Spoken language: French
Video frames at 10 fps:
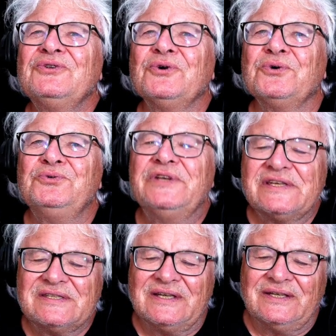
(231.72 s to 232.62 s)
de
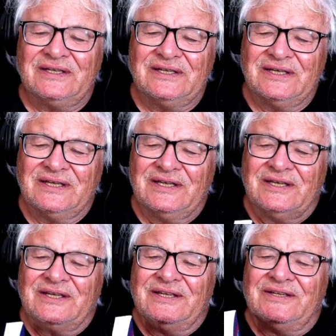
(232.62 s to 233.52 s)
rudesse.
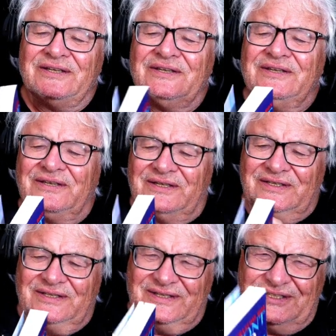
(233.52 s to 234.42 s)
Et
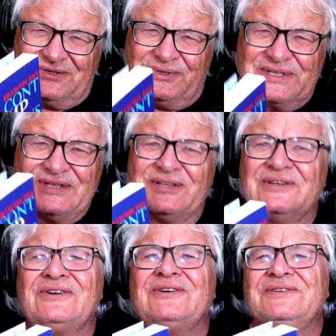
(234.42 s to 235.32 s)
je crois que c'était
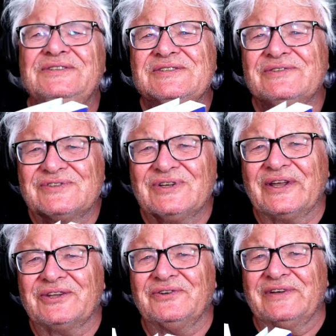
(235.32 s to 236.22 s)
en
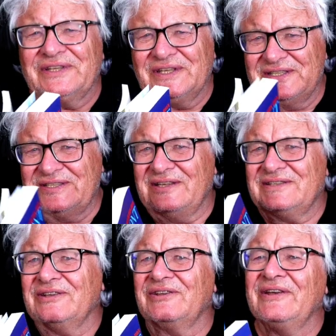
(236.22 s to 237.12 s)
1993.
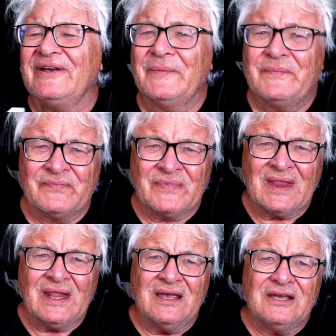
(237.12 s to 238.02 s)
C'était euh,
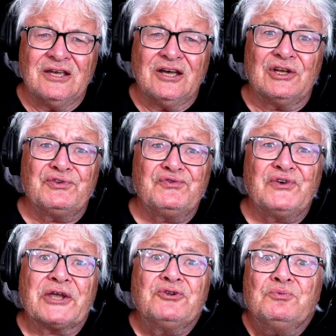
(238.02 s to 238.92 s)
à la
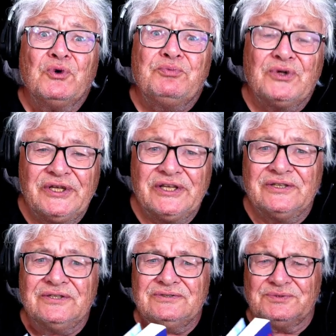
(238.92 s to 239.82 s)
fac de Montpellier.
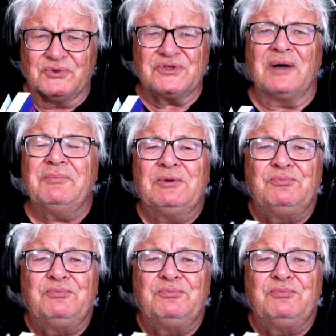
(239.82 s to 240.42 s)
Je me rappelle